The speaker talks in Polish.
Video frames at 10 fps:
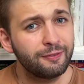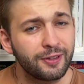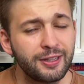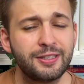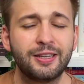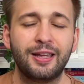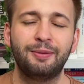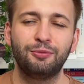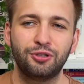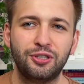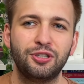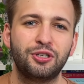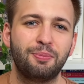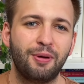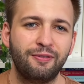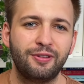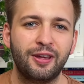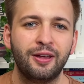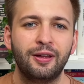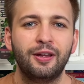więc e, możecie się
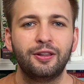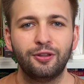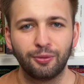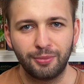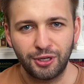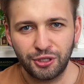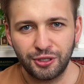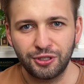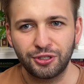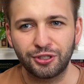pewnie domyślić,